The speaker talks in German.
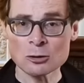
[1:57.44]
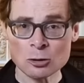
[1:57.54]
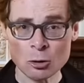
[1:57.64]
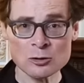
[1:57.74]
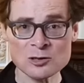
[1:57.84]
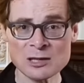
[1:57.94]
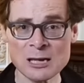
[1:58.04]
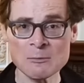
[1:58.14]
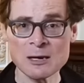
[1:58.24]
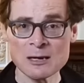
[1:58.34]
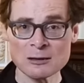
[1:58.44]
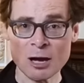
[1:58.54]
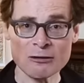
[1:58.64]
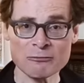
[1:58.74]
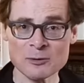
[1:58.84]
Trotzdem
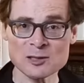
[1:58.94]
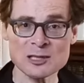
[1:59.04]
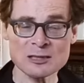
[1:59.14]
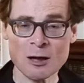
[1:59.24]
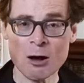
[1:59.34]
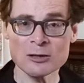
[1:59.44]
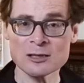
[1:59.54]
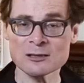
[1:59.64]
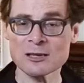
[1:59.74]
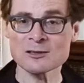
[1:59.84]
darf man sich da nicht der